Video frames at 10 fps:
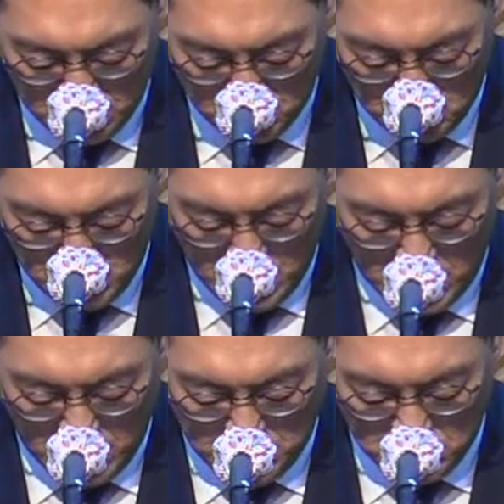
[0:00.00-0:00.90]

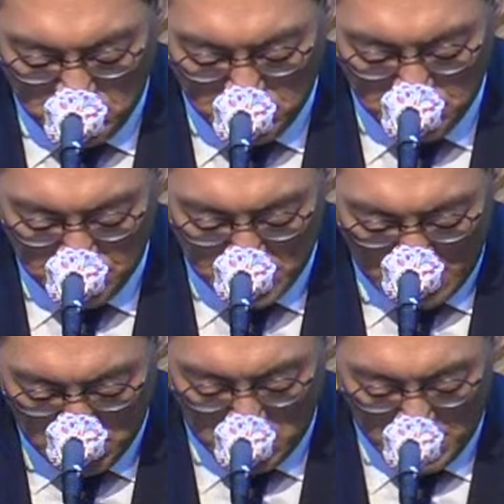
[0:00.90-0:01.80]
우리에게 무슨
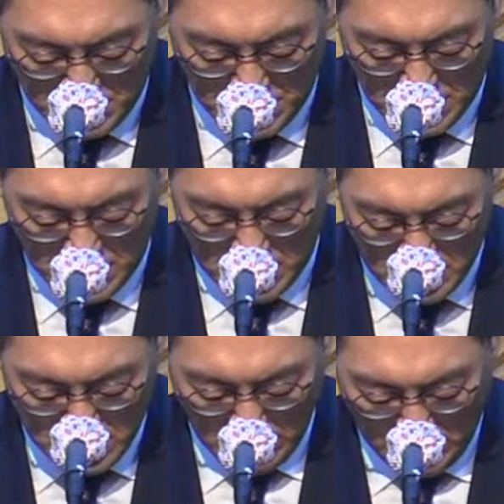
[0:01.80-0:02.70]
상관이냐
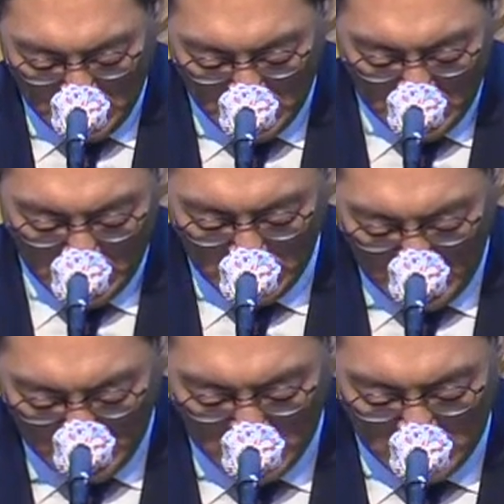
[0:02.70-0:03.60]
내가
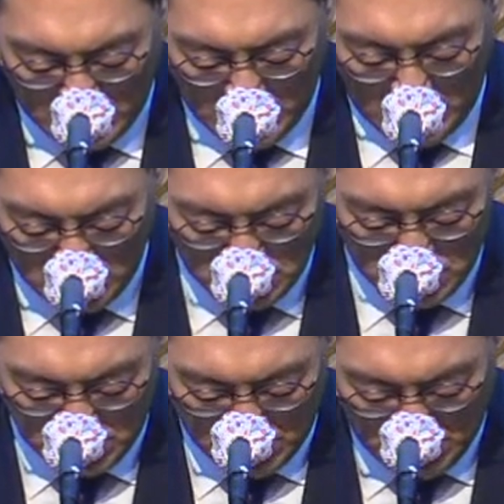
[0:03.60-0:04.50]
당하라
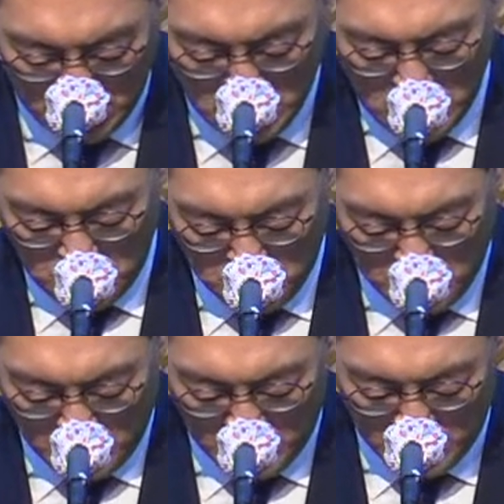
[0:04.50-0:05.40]
하거늘
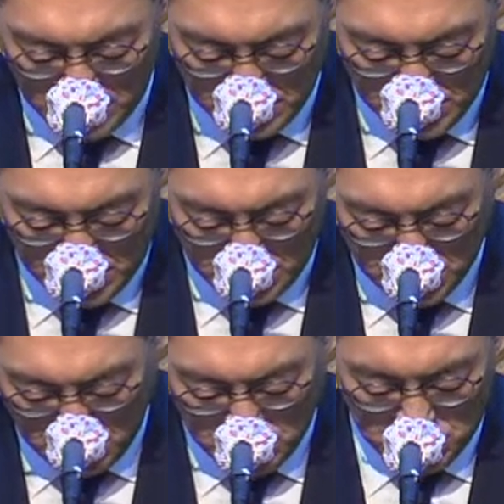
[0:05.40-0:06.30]
유다가 은을
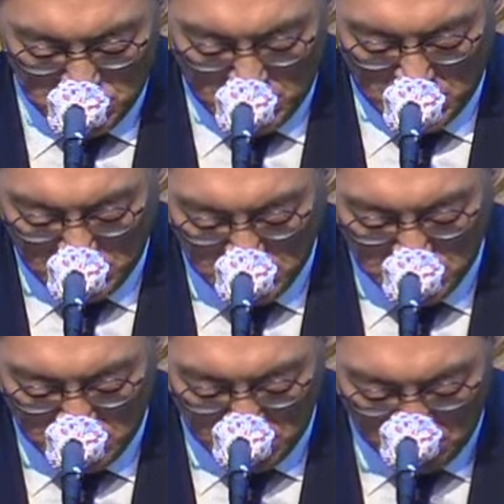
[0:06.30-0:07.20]
성소에
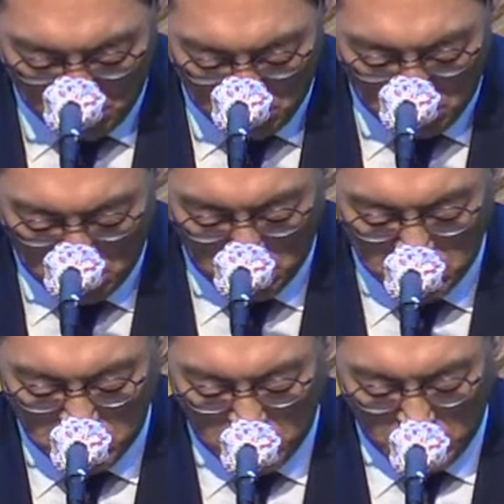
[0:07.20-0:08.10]
던져 넣고
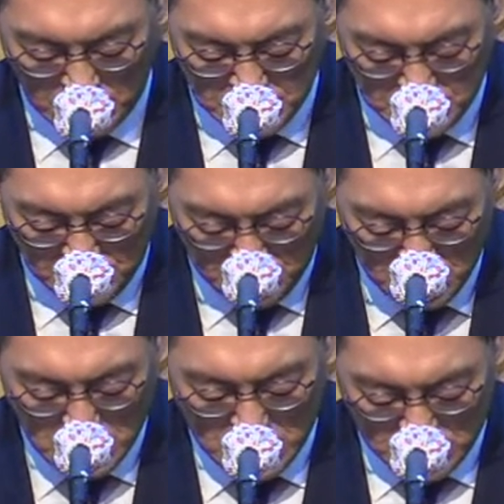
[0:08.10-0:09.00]
물러가서
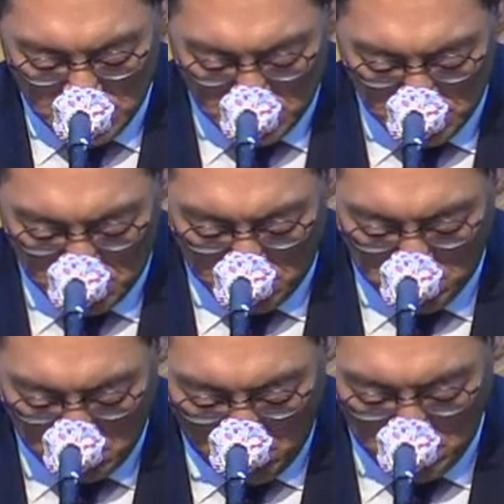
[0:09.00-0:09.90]
스스로
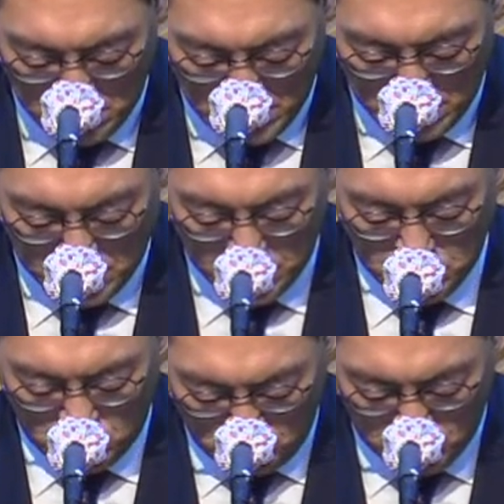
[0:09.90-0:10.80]
목매어
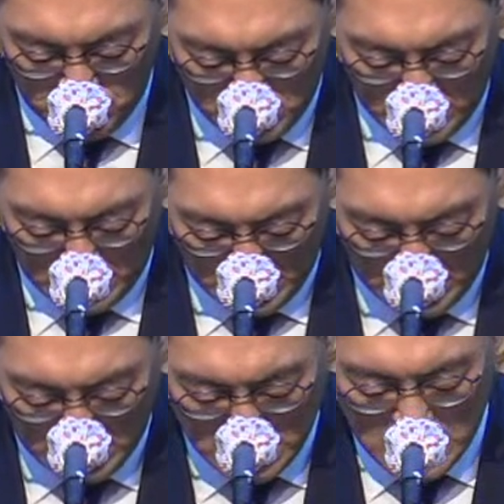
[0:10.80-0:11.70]

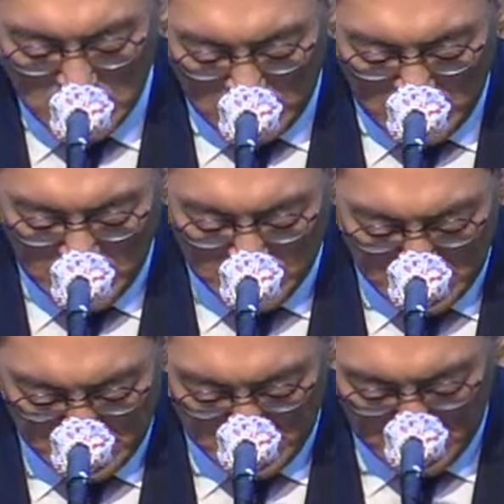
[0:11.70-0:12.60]
죽은지라
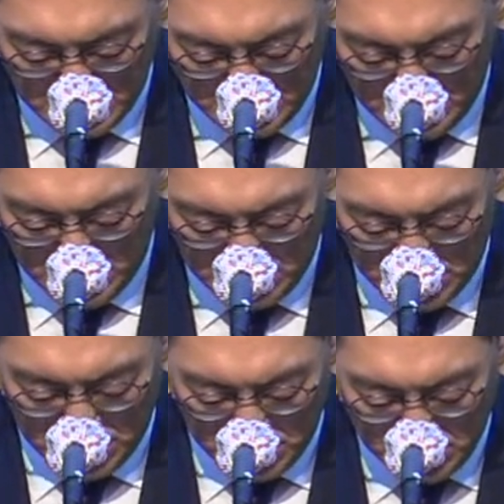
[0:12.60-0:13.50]
대제사장들이
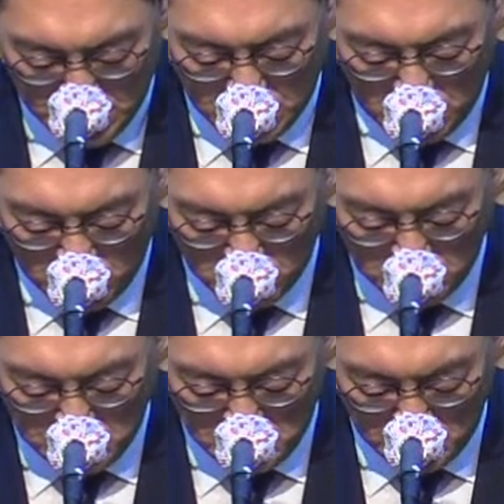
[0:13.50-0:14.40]
그 은을
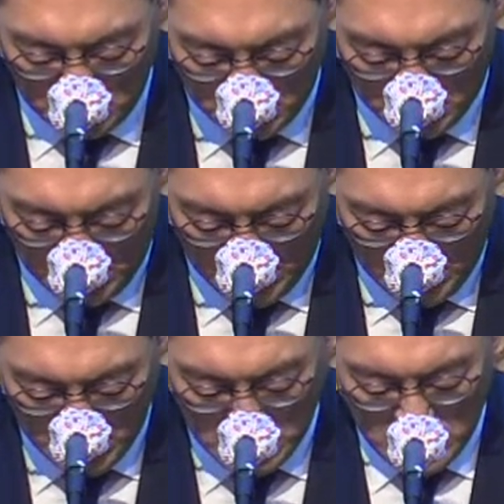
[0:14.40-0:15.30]
거두며
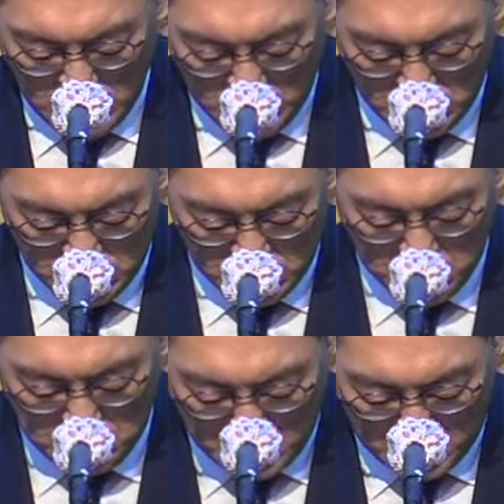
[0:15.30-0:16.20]
이르되 이것은
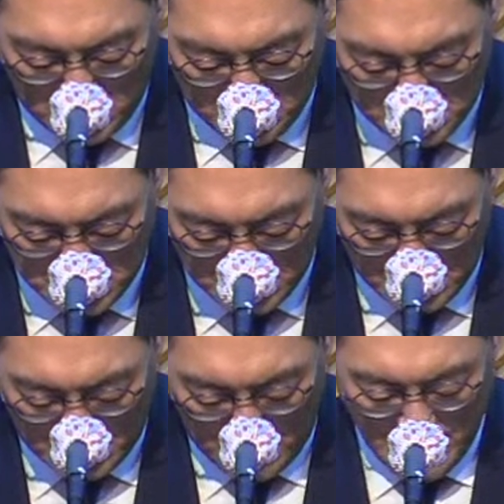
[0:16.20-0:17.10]

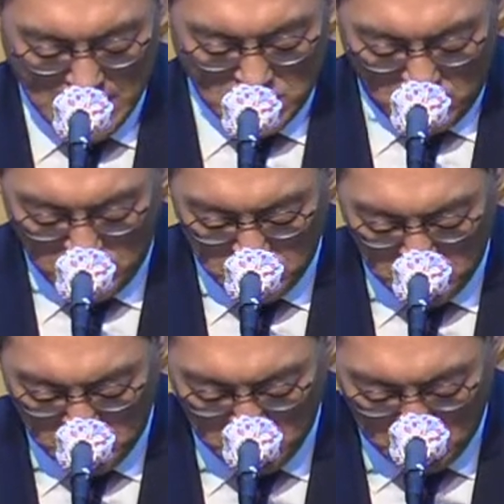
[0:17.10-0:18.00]
핏값이라
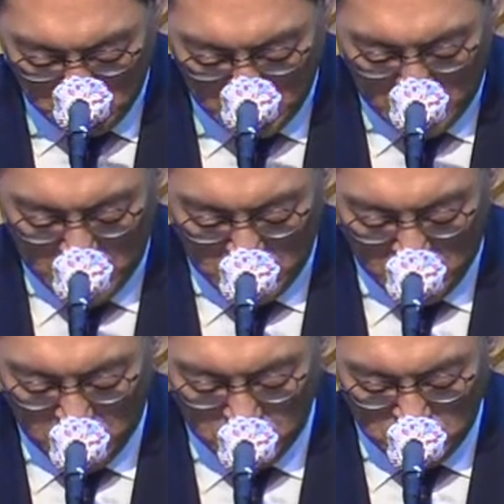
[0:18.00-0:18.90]
성전고에
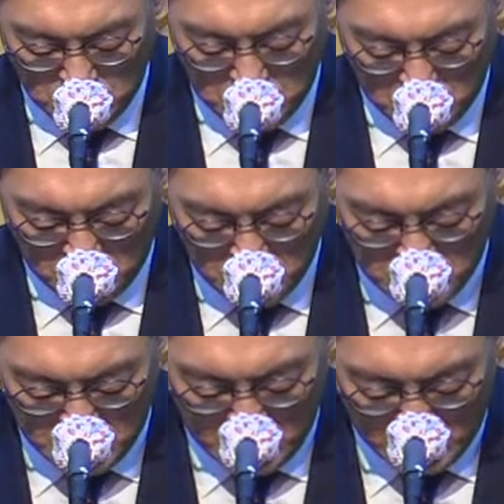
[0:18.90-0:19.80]
넣어둠이
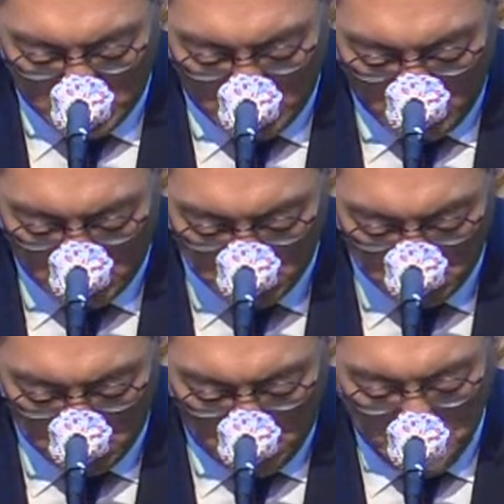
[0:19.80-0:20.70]
옳지 않다
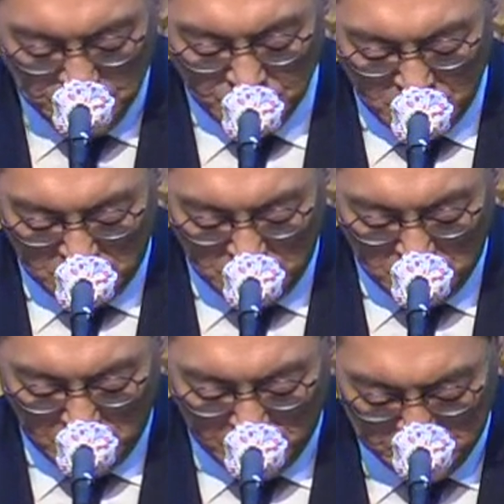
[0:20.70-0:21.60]
하고
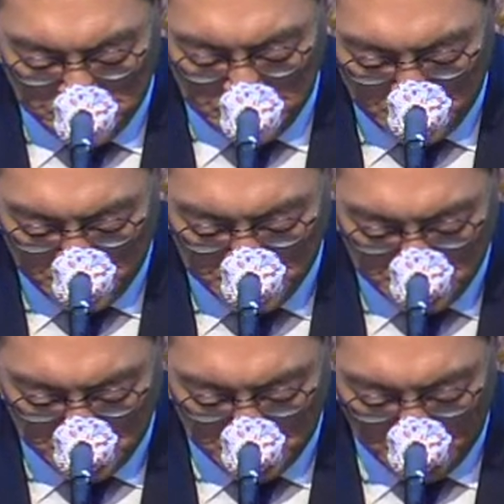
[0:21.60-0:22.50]
의논한 후
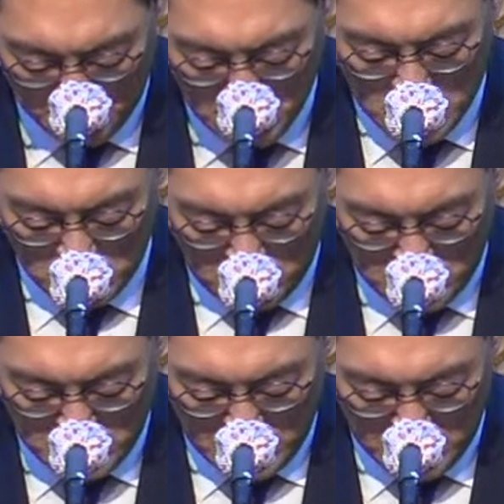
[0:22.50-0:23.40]
이것으로
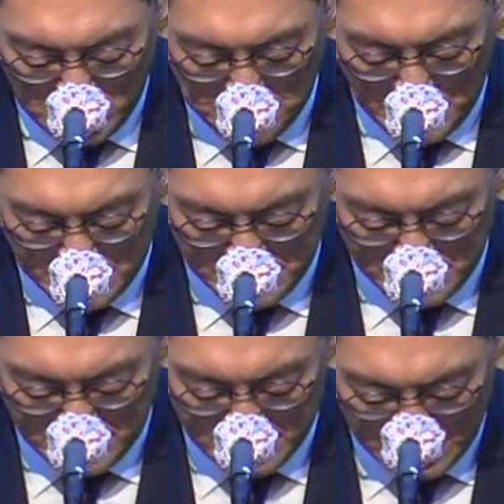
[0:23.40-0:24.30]
토기장의
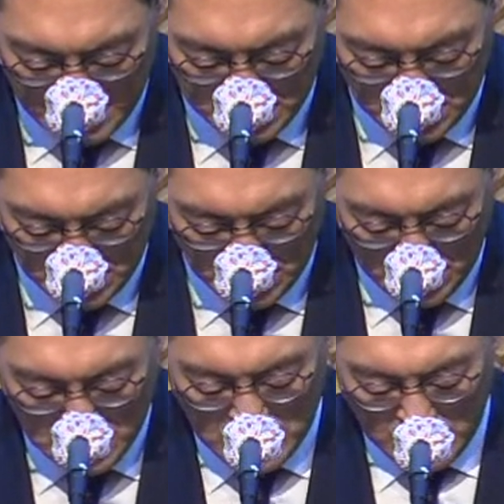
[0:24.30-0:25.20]
밭을 사서
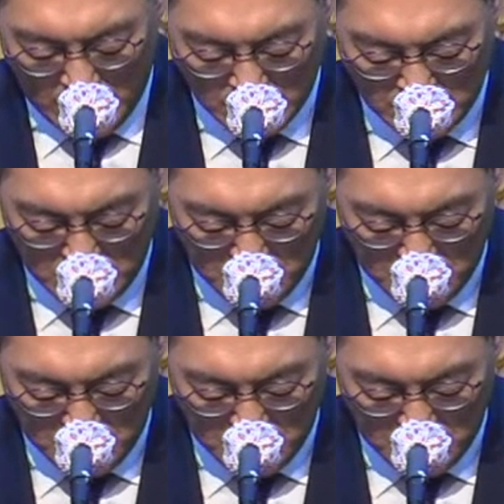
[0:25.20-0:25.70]
나그네의